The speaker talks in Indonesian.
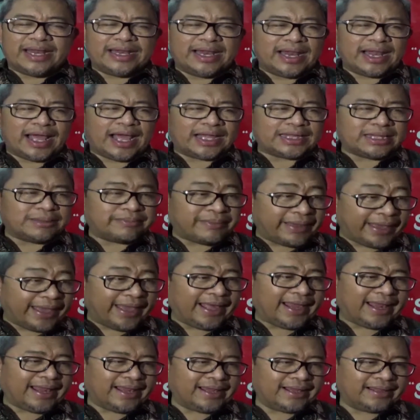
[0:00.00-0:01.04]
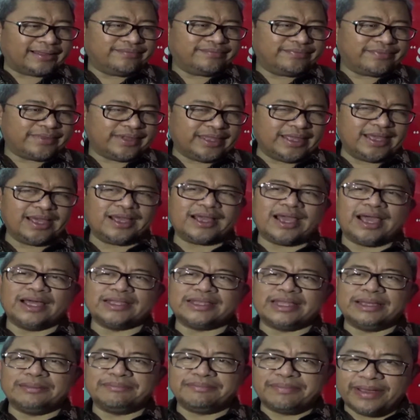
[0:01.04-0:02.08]
ini adalah KTPL ya,
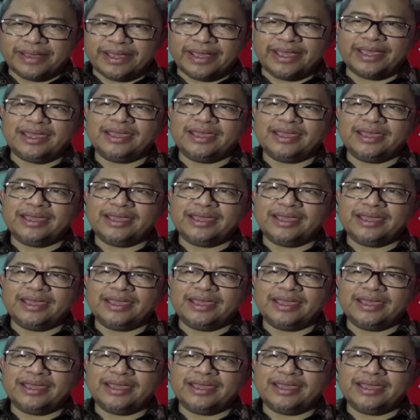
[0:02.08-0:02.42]
KTP